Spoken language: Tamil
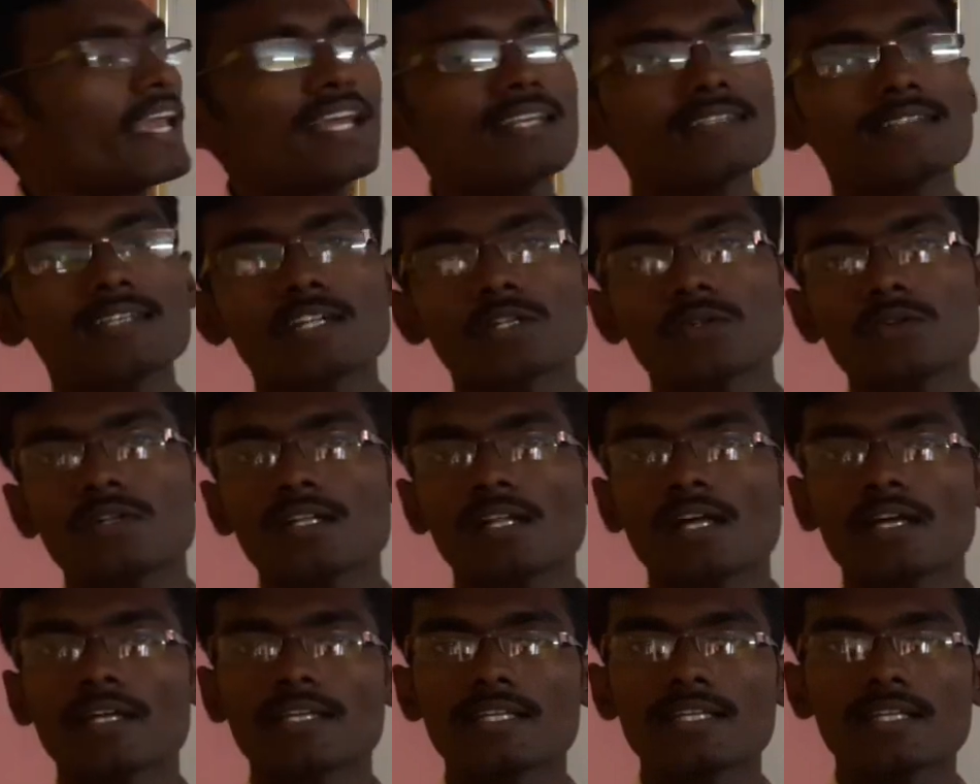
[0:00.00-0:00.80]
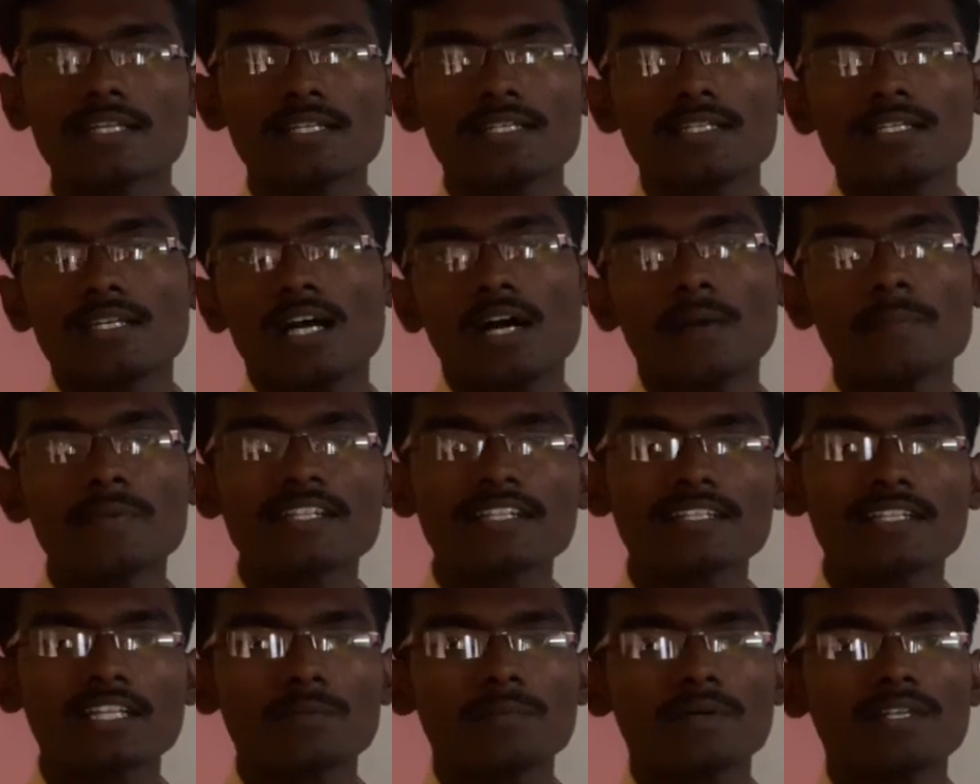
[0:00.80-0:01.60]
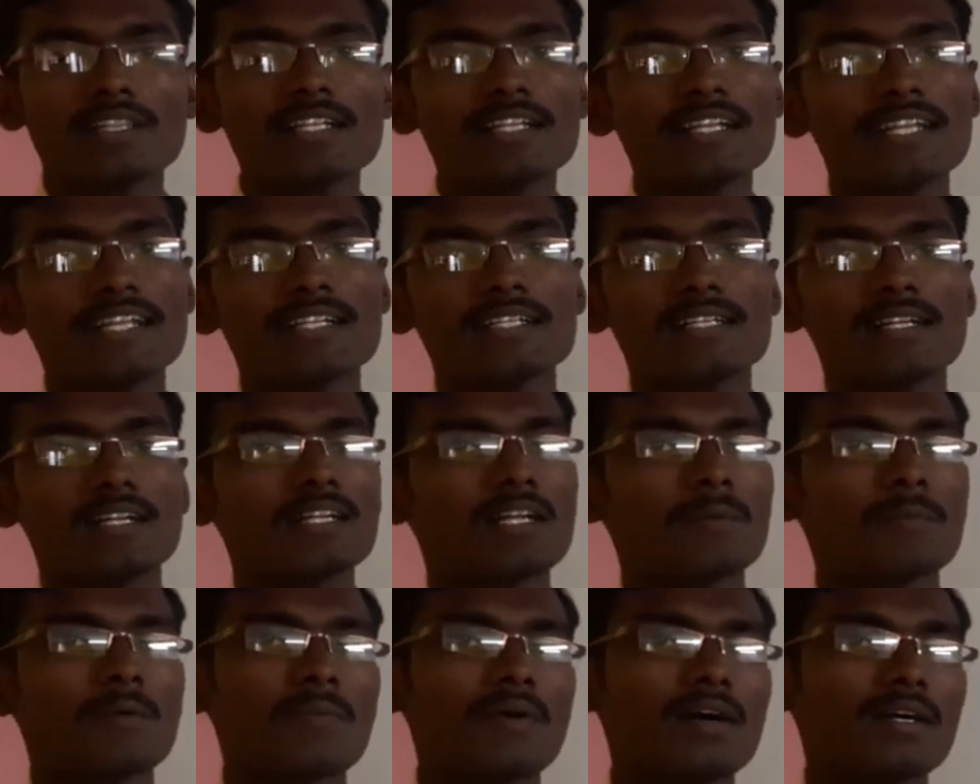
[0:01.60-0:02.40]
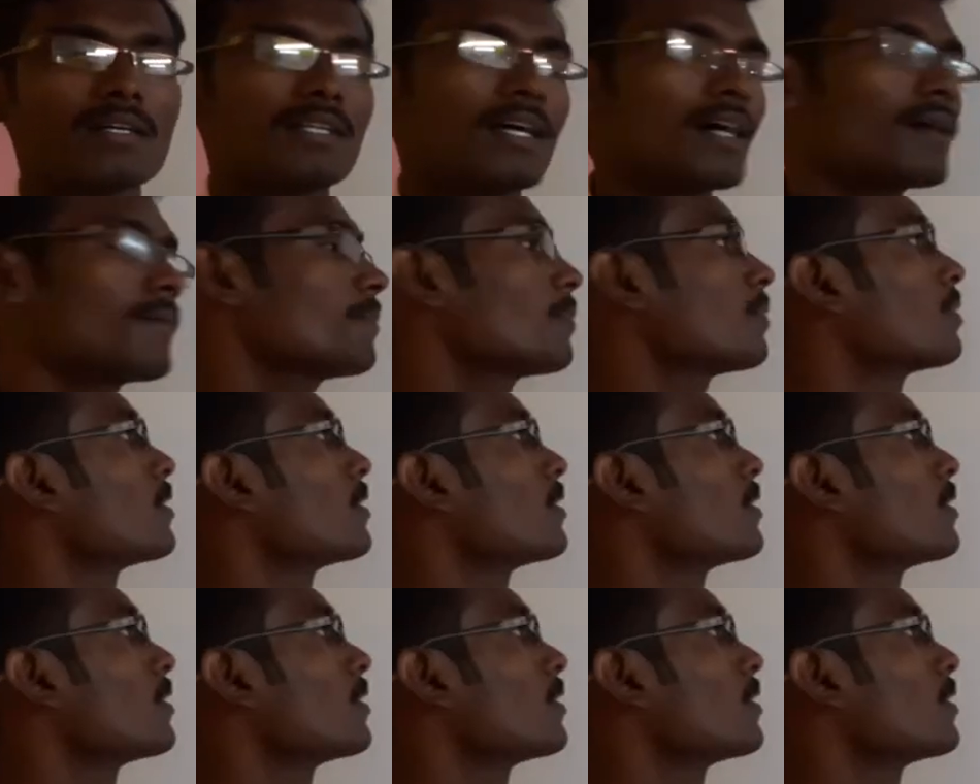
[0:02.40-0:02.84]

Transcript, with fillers: ஏன் சர்க்குலராக இருக்குது அப்படிங்கிறத பற்றி டீட்டெயிலாக நம்ம பார்க்கலாம்